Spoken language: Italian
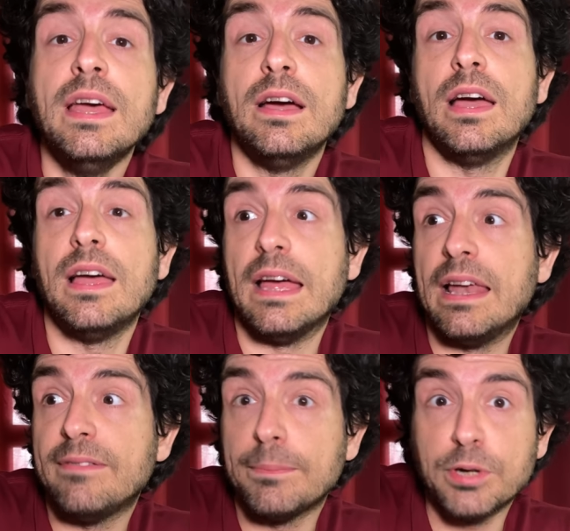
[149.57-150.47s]
eh,
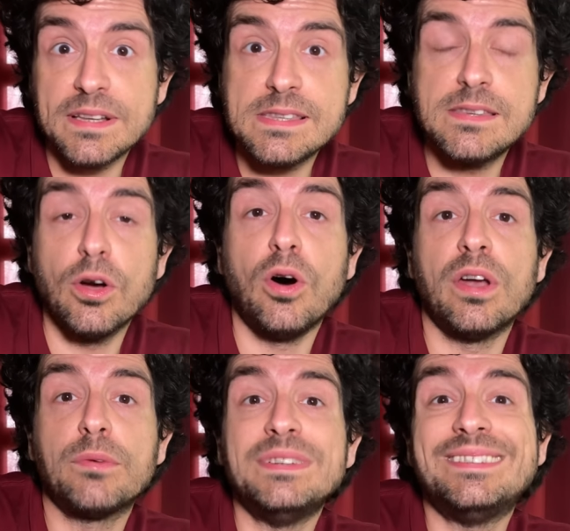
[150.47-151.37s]

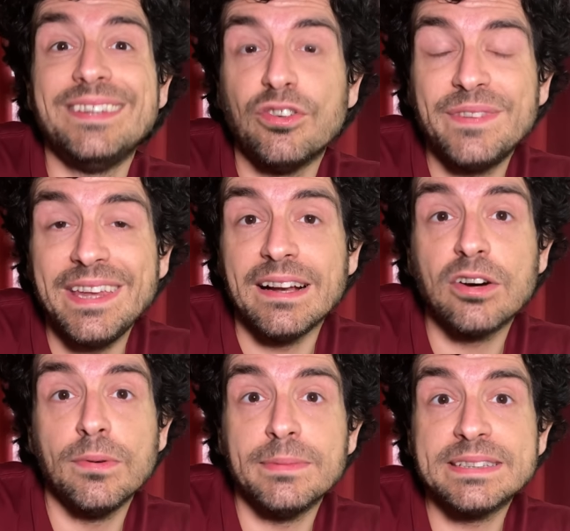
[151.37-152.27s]
l'evaporazione, quindi si rovina
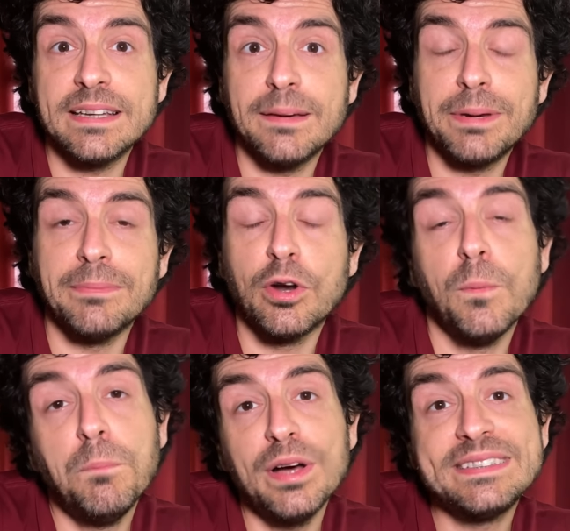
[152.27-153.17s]
come materia prima,
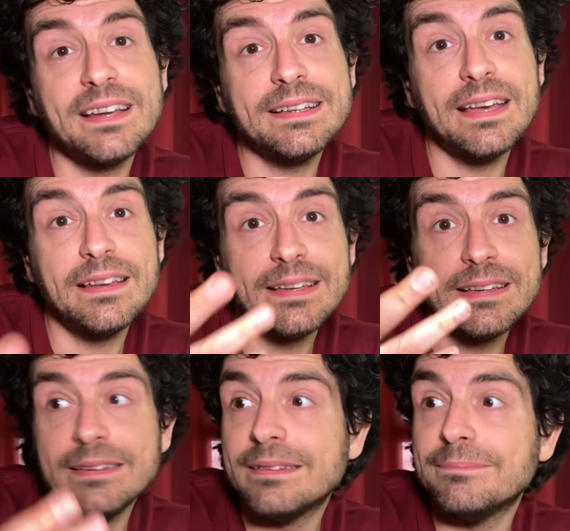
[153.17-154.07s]
non può essere eh,